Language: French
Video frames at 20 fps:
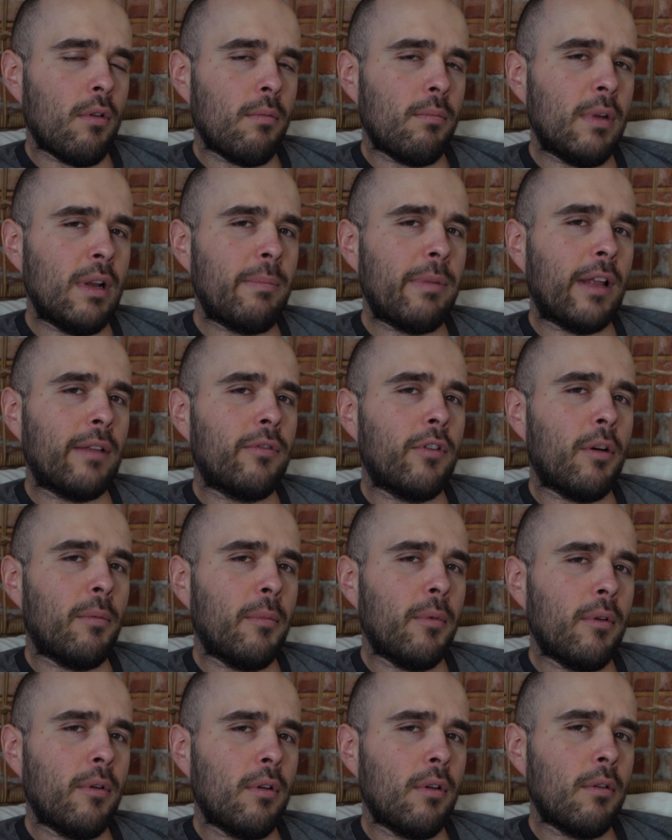belle plateforme.
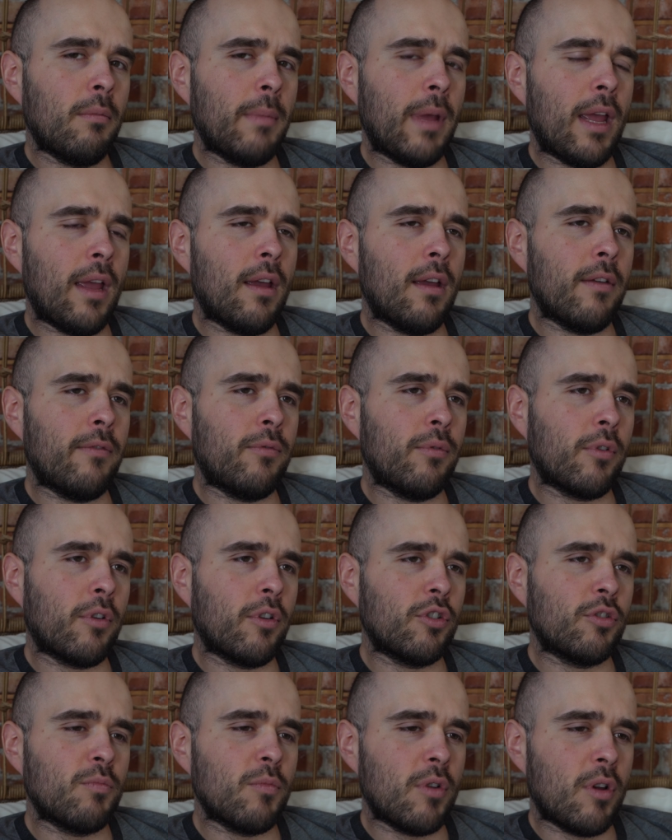Mais euh, faut
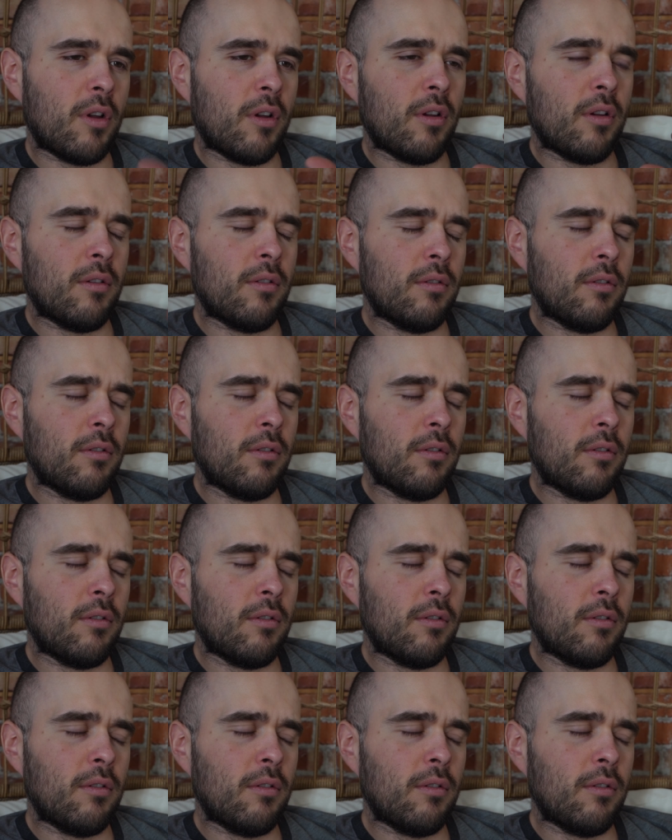que je me.